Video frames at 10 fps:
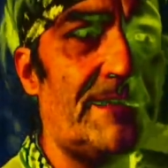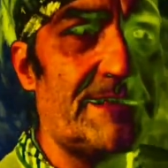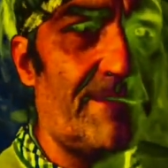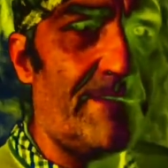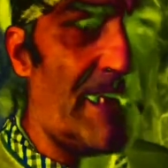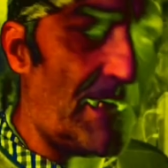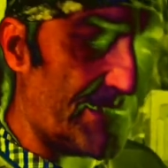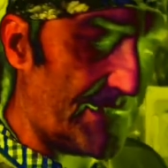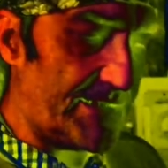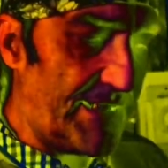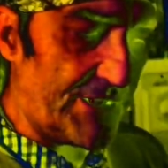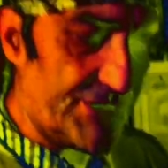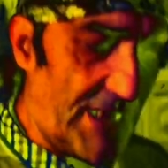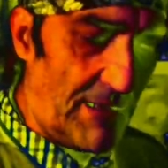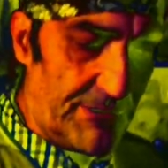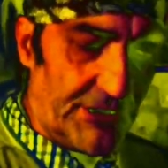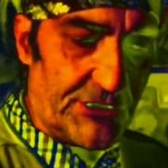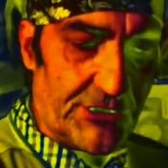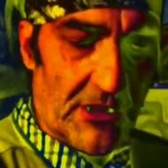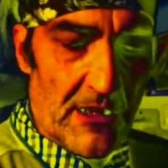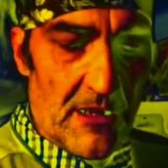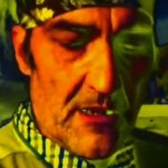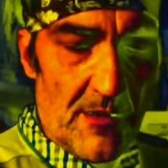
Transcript: nawet te wyrazy zniekształcić,